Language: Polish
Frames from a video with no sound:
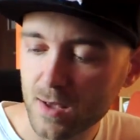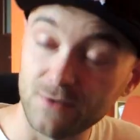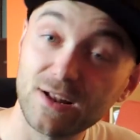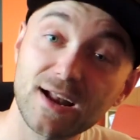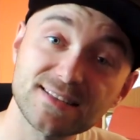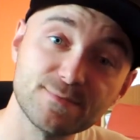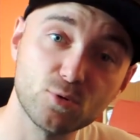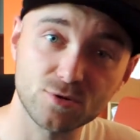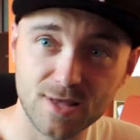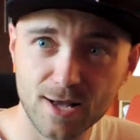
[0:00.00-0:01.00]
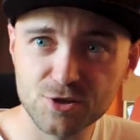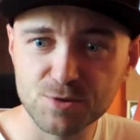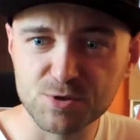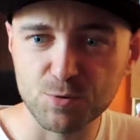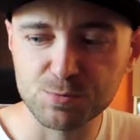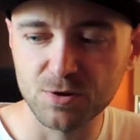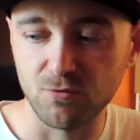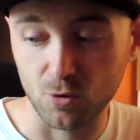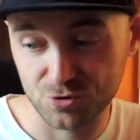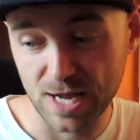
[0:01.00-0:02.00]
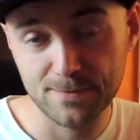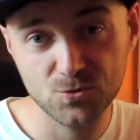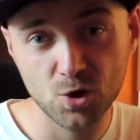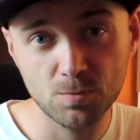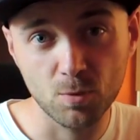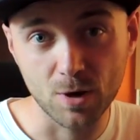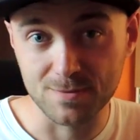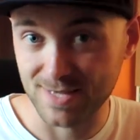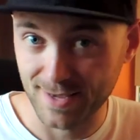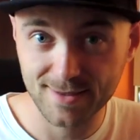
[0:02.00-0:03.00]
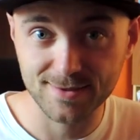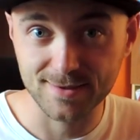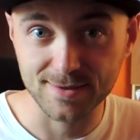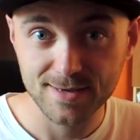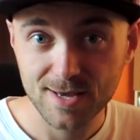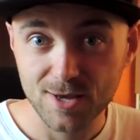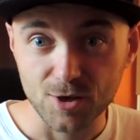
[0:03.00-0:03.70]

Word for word: Ale wiele razy było tak, że przypuśćmy włączałem to, bo byłem zajęty